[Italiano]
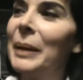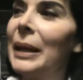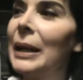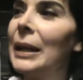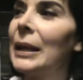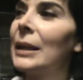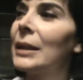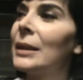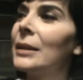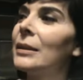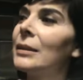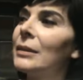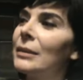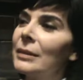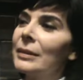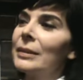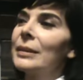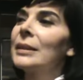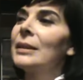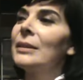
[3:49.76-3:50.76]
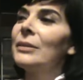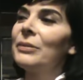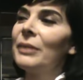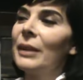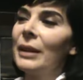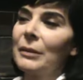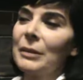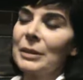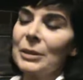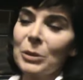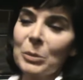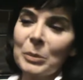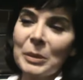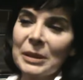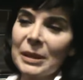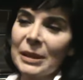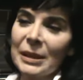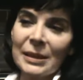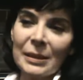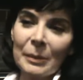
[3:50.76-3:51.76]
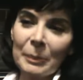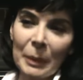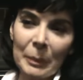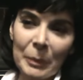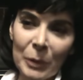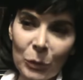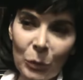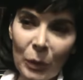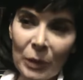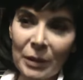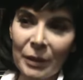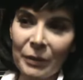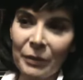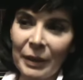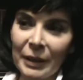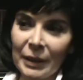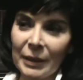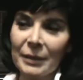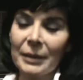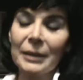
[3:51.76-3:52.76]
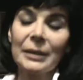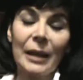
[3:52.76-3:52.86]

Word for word: Beh, chi fa questo mestiere è sempre abituato fare,